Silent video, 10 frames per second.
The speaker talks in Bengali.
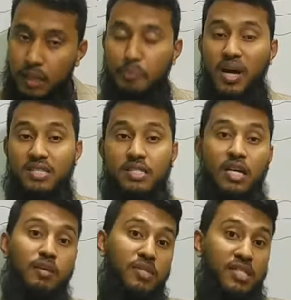ফার্স্ট
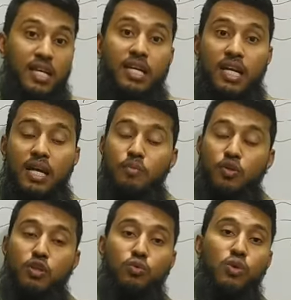টাইম সেকেন্ড টাইম
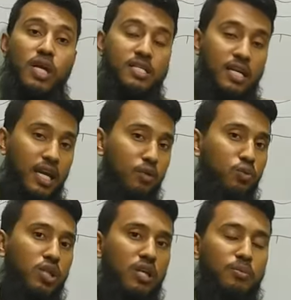অর্থাৎ দুই
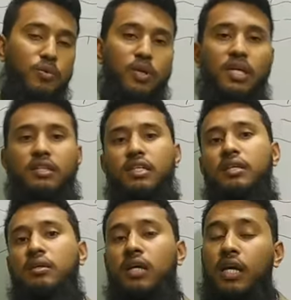সালের পরীক্ষার্থী
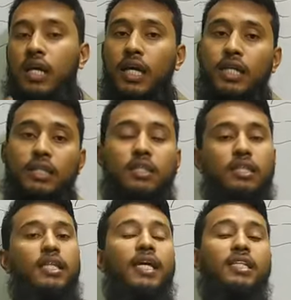
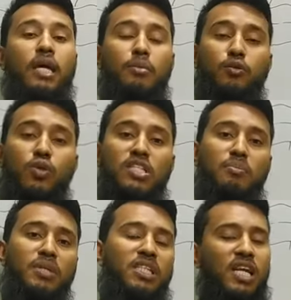দেন তারপর দুই
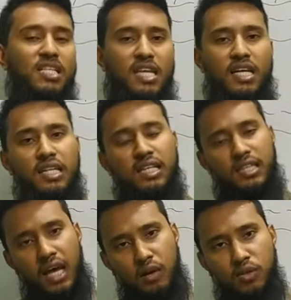সালে যারা দিলেন
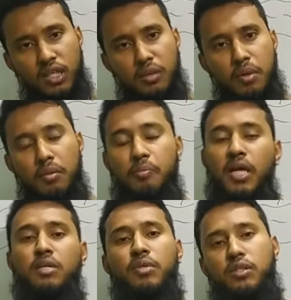তারাও দেখতে পারবেন
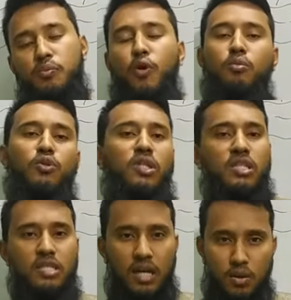পাশাপাশি পরবর্তীতে
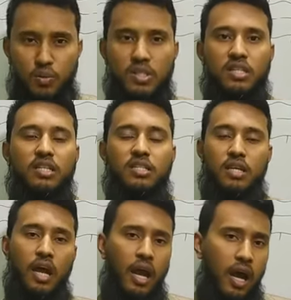যারা রয়েছেন
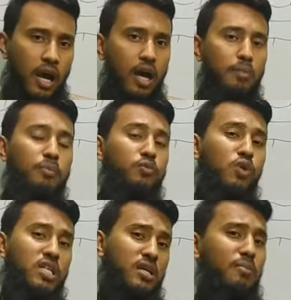দুই
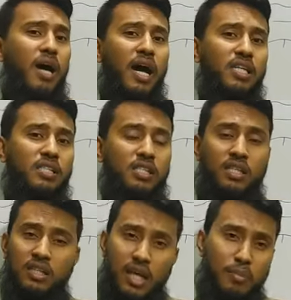বাইশ
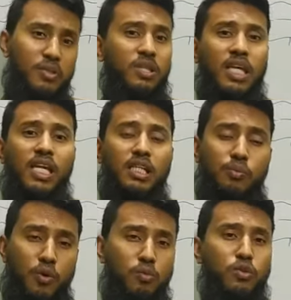তারপর তেইশ
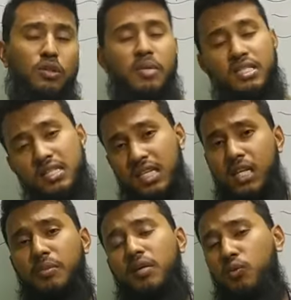পরবর্তী ছেলে
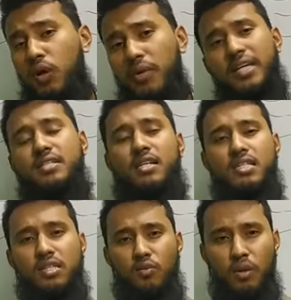ছেলেমেয়েগুলো এই
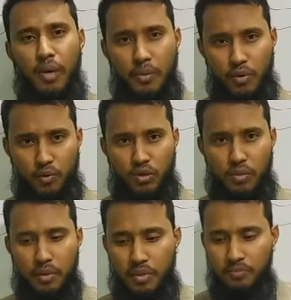স্ট্র্যাটেজিগুলো ব্যবহার করতে
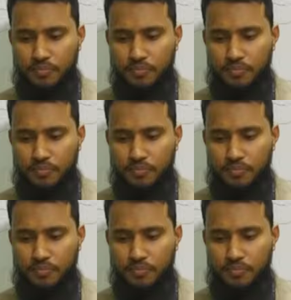পারবেন